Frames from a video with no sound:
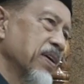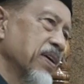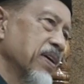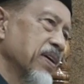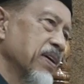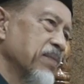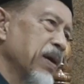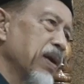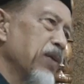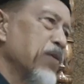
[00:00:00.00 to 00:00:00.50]

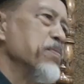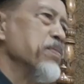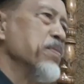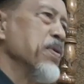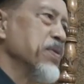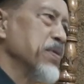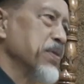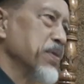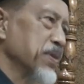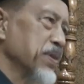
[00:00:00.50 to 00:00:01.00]
uh,
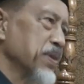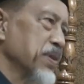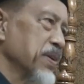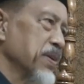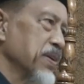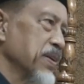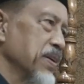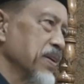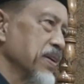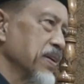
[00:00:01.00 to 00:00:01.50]
Barombong
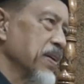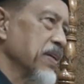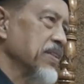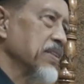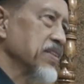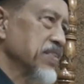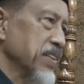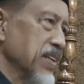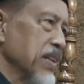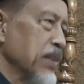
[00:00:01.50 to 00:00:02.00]

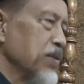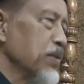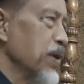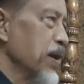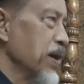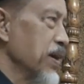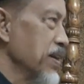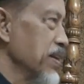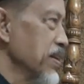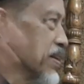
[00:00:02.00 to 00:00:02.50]
GTC
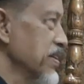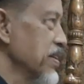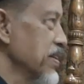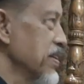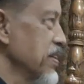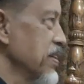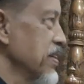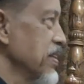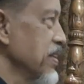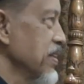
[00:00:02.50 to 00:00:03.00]
luar.
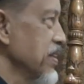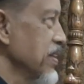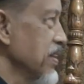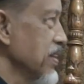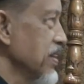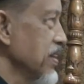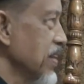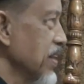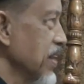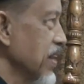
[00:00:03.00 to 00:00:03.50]

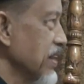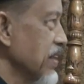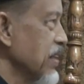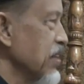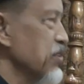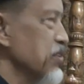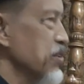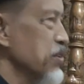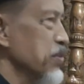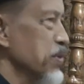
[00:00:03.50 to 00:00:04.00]
Nah,
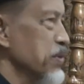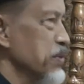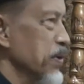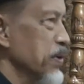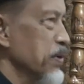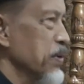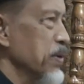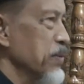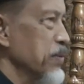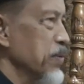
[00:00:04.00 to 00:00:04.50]
ini semua
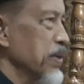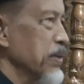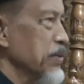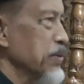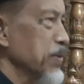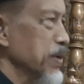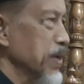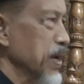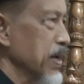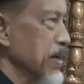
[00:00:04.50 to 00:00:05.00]
perlu
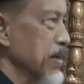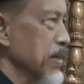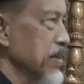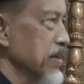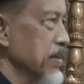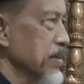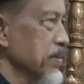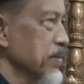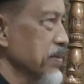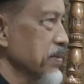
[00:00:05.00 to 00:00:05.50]
diperhitungkan.
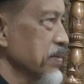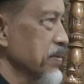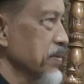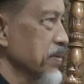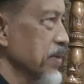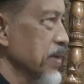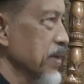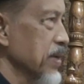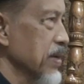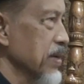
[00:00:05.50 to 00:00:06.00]

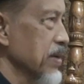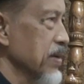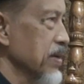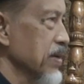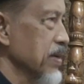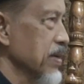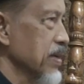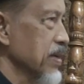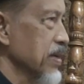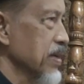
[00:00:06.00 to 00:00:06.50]
Ya.
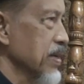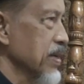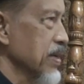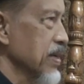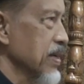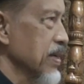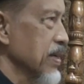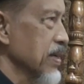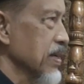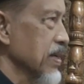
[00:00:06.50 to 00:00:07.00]

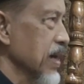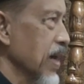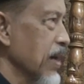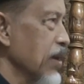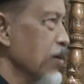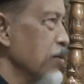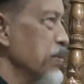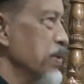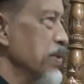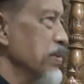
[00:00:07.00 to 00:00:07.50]

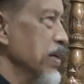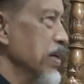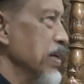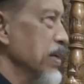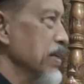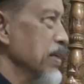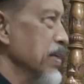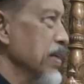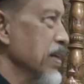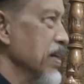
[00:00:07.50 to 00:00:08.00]
Kalau
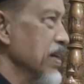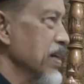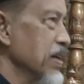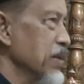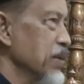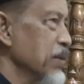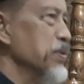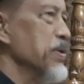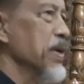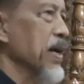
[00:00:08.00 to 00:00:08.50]

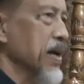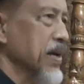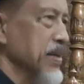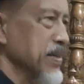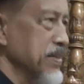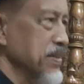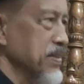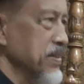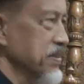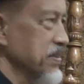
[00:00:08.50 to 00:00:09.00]
misalnya hujan